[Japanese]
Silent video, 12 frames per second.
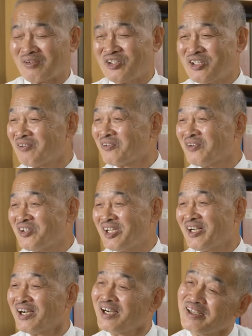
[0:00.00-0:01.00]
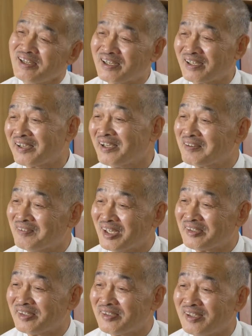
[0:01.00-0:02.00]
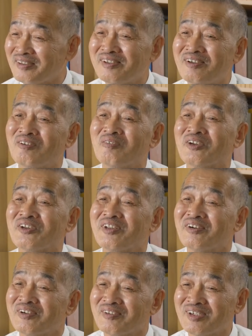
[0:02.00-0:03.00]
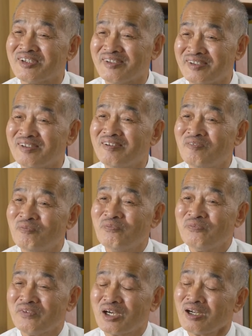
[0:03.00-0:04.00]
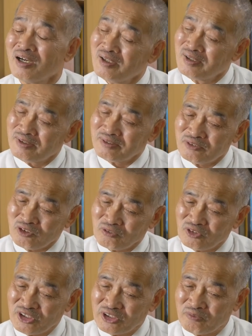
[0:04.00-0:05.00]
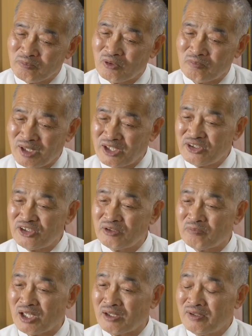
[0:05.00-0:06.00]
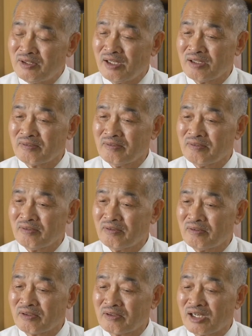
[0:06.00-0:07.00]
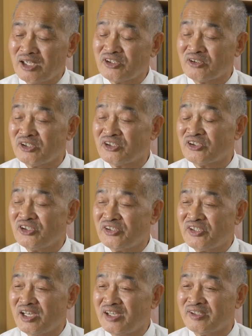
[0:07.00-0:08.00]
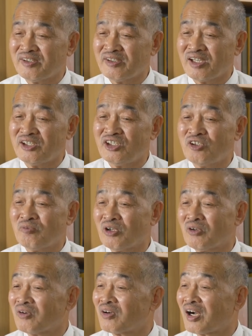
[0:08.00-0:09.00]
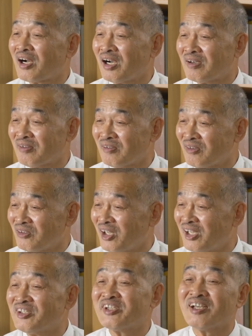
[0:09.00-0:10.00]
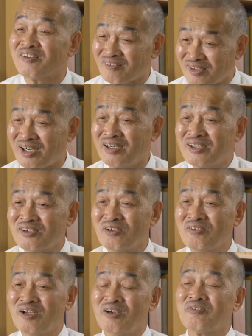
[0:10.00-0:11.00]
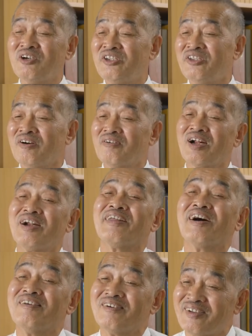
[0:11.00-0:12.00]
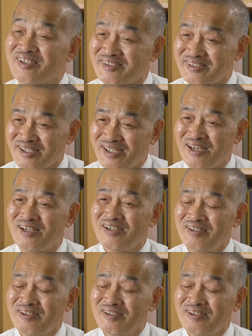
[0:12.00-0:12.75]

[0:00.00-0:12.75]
の仕事をしながらなんか稽古やってたように思っております。だから直接もう毎日、まあ、あの海藻について何日もあの遠征とかそういうのはよく行っておられたようですが。